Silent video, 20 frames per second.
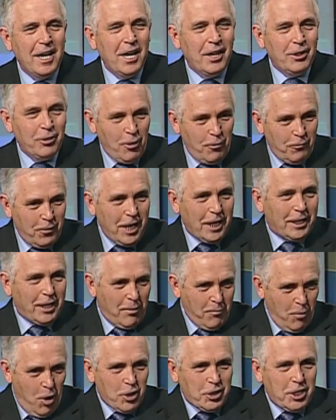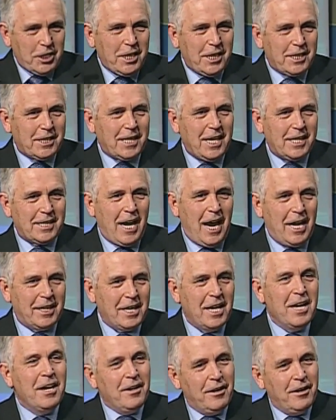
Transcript: но вы-то можете сказать